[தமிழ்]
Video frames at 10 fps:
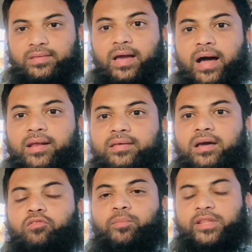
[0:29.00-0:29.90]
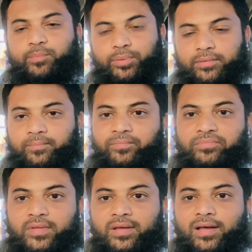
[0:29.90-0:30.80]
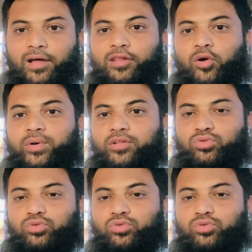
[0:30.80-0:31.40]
யாருக்கு அவமதிப்பு அல்லாஹுடைய